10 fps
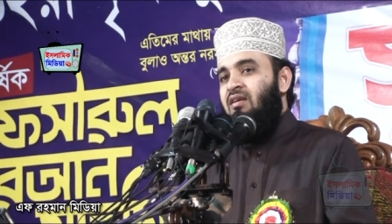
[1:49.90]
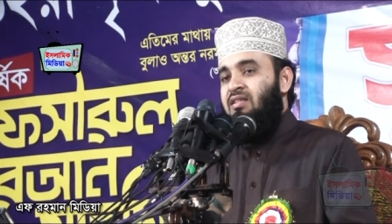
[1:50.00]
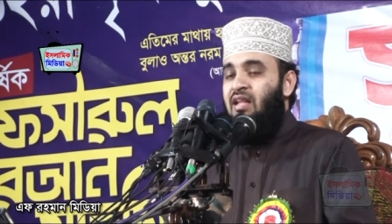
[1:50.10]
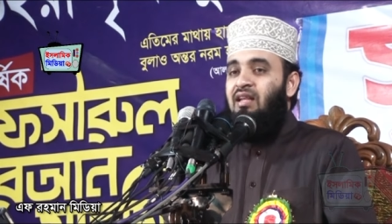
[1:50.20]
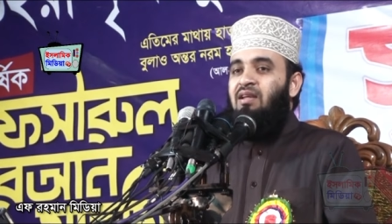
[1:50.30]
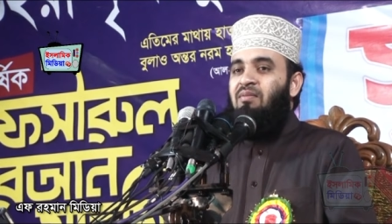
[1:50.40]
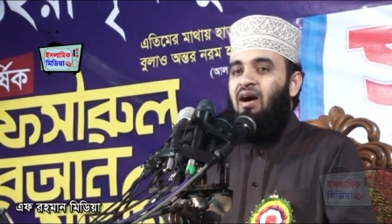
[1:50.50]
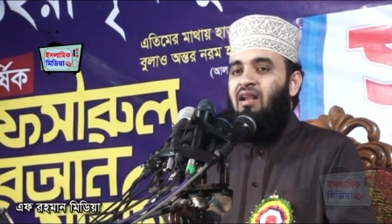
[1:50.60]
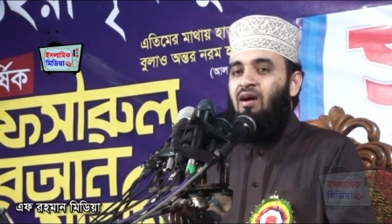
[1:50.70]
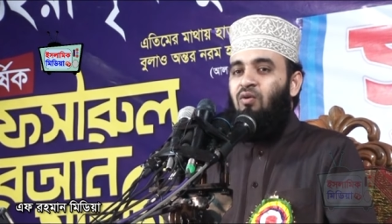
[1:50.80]
সাল্লিম
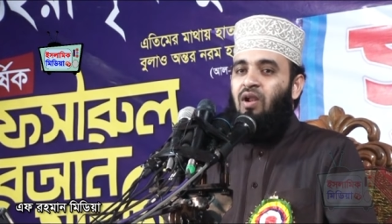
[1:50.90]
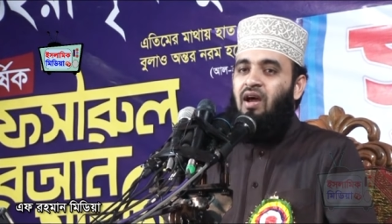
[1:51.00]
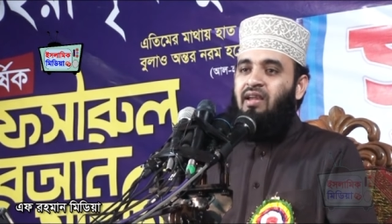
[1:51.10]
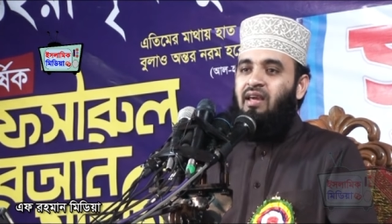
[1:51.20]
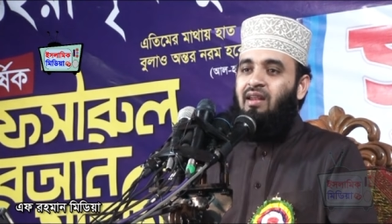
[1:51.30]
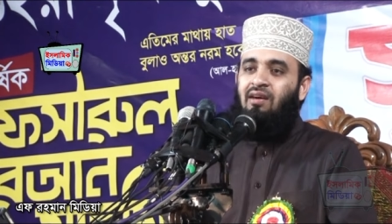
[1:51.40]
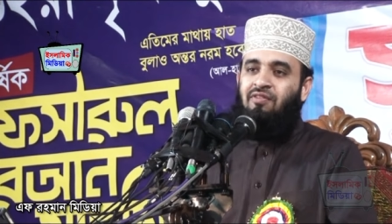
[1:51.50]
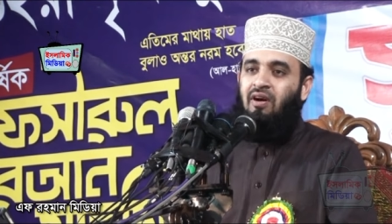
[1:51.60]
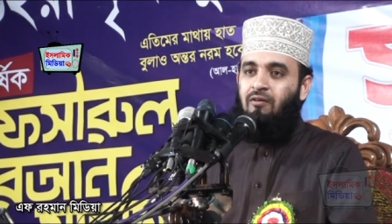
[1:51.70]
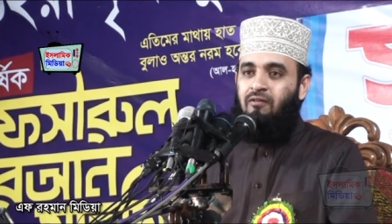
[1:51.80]
আলা উলা
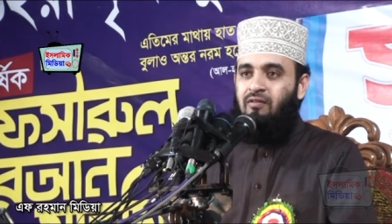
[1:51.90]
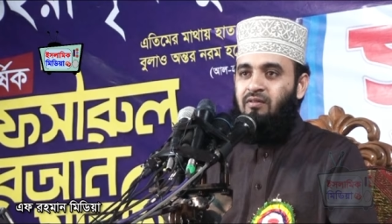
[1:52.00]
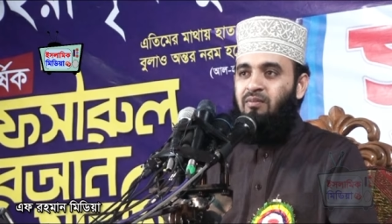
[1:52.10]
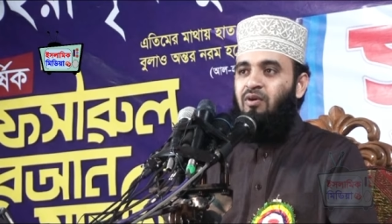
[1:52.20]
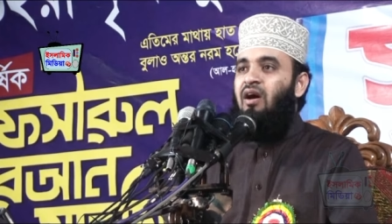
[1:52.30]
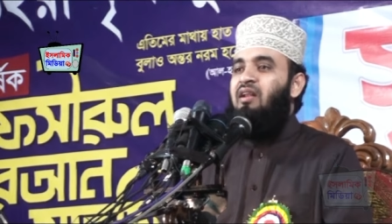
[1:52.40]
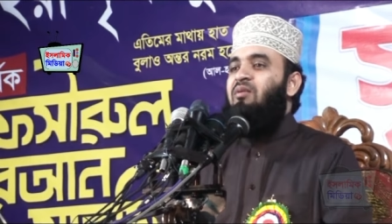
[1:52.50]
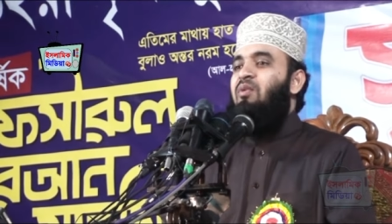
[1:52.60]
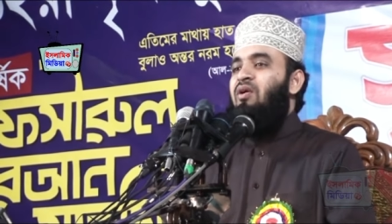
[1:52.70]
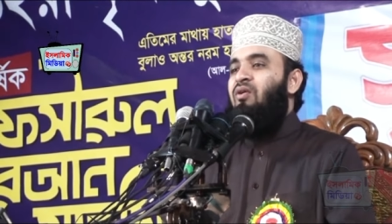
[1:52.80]
ইকান্নাফা
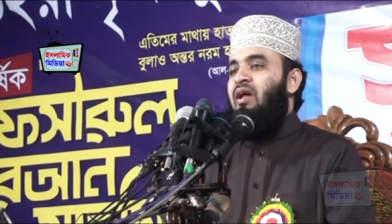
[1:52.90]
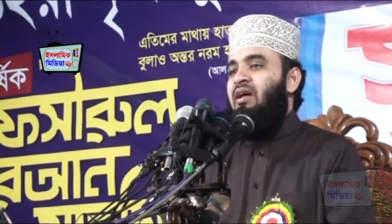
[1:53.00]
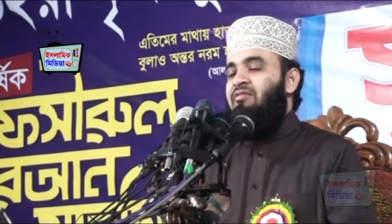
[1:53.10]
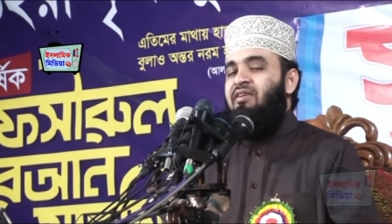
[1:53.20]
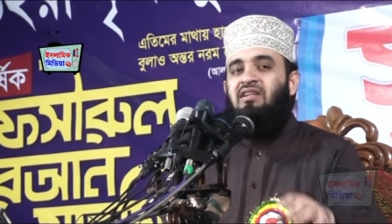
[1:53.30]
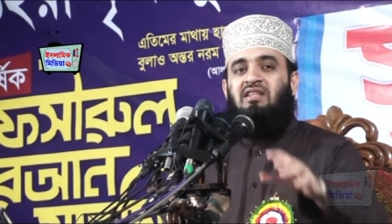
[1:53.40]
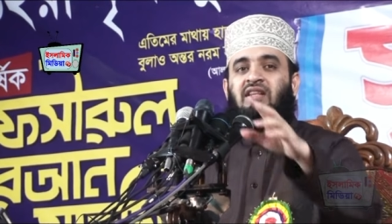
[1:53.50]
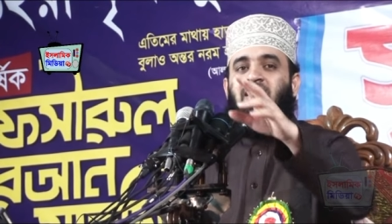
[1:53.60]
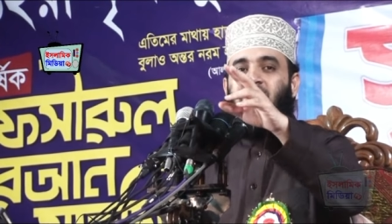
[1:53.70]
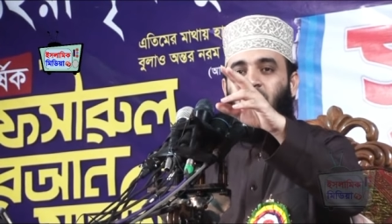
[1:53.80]
বুখারের বর্ণনা
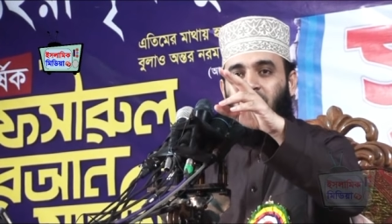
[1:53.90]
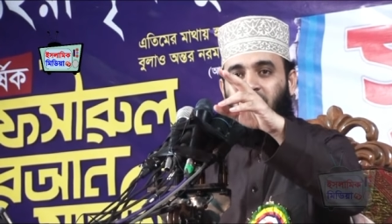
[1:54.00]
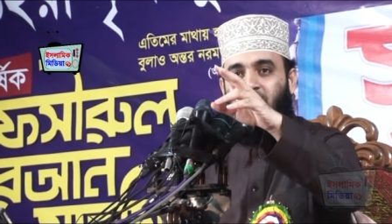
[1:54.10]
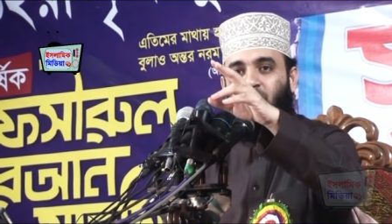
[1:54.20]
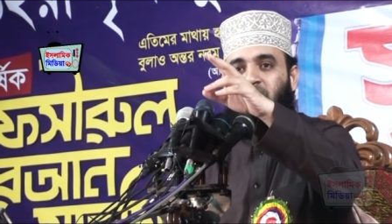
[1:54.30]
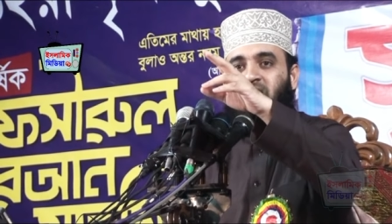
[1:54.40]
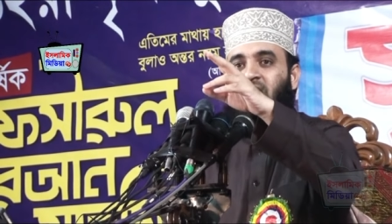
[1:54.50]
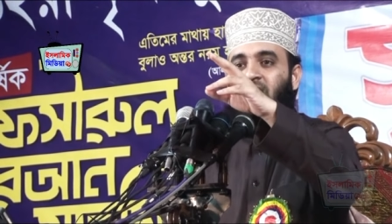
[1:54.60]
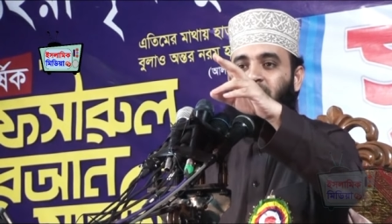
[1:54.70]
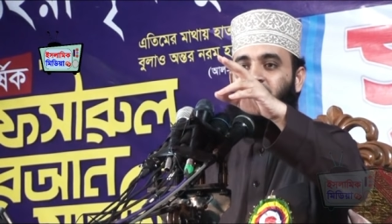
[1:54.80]
ফেরেশতাদের এই দলটাকে তুমি
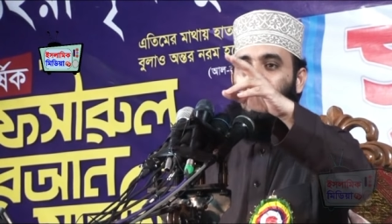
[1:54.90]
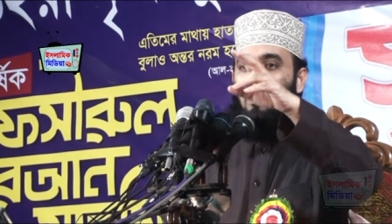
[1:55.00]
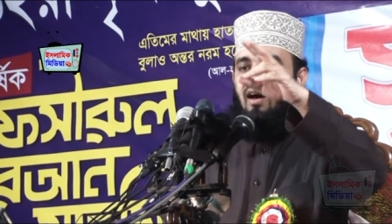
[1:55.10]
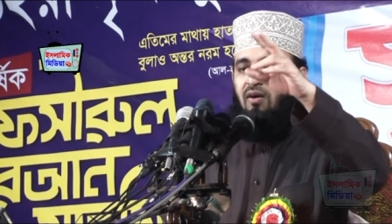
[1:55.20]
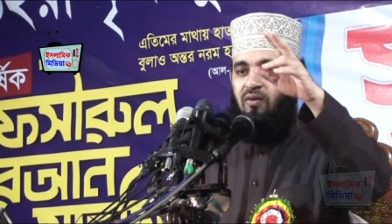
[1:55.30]
সালাম দাও